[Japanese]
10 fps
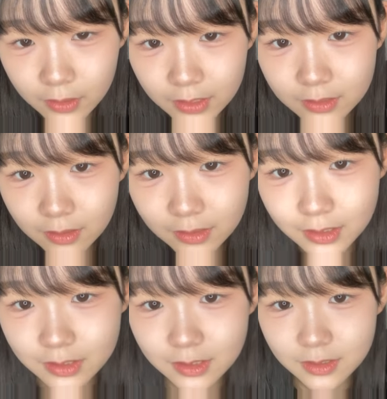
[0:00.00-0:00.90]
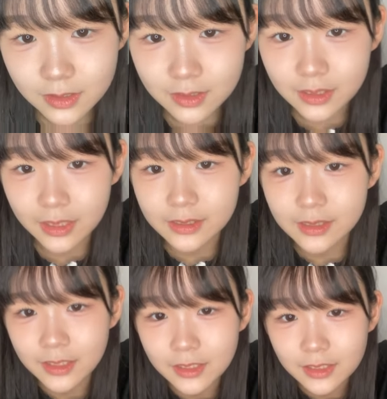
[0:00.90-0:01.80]
あきちゃ8時卒業
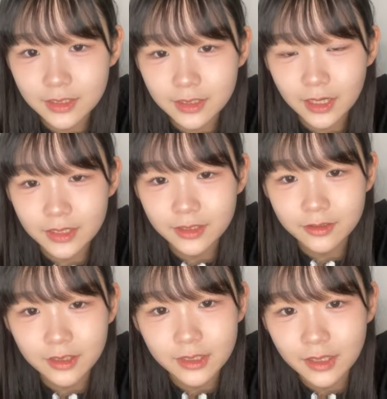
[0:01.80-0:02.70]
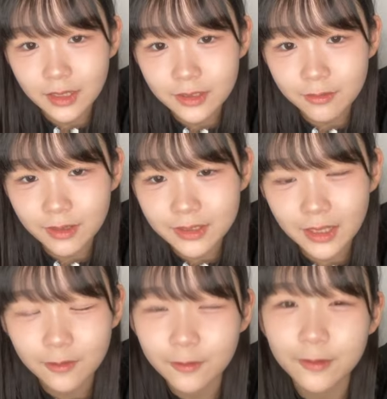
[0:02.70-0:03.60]
しに入ってくれて出会えてよかっ
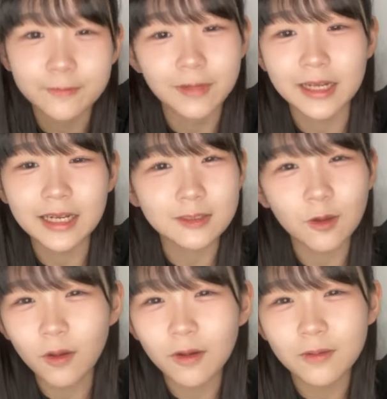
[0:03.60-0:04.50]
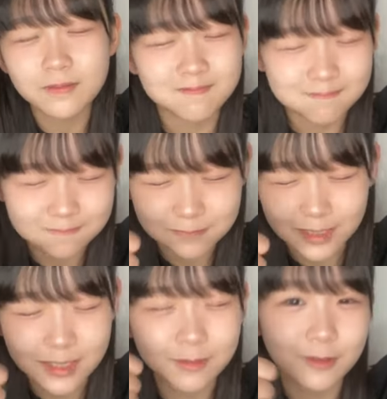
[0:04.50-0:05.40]
たよありがとう
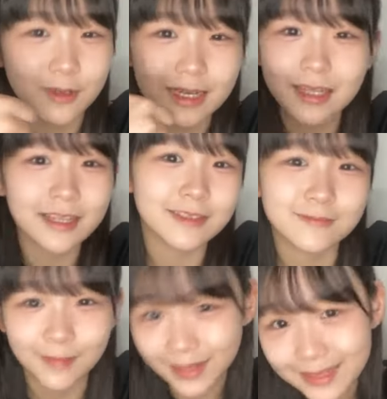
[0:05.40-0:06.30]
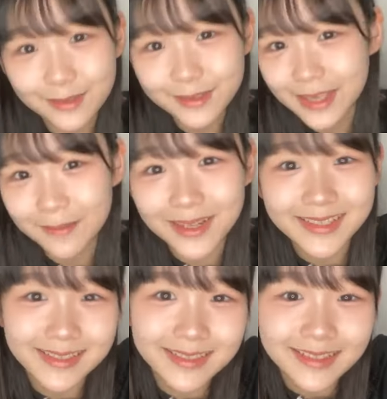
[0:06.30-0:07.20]
私もよかったですありがとうござい
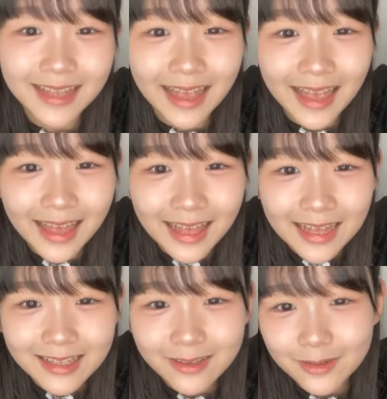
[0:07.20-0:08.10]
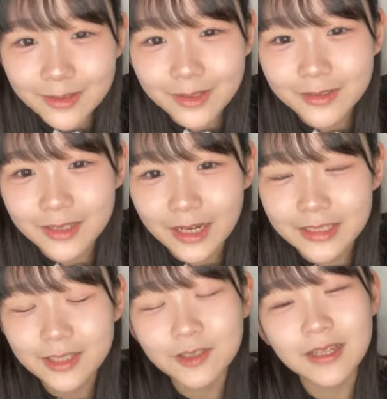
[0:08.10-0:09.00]
ます今日の勇者が
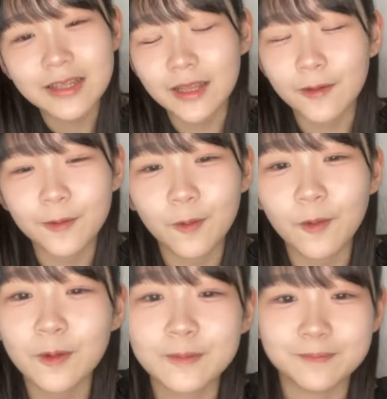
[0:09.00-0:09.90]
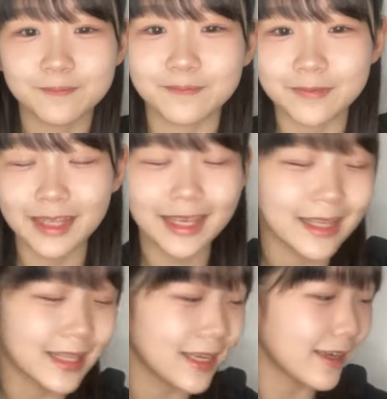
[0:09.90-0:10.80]
シチューだったよお
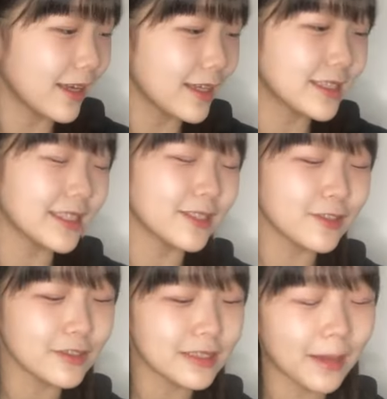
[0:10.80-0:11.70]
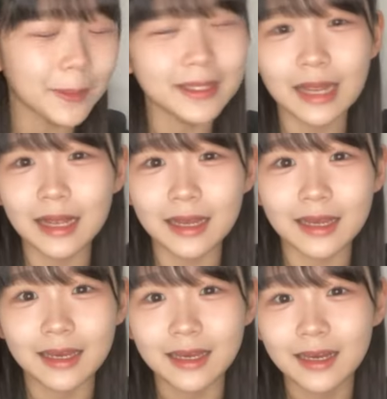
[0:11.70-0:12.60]
いいねえシチュー食べ
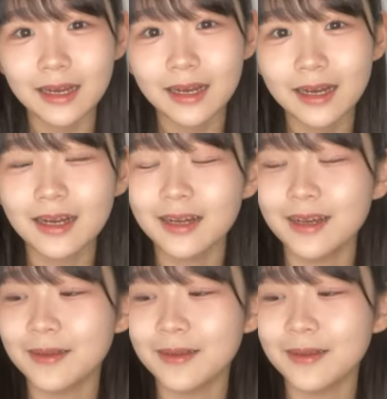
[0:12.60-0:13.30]
たいあ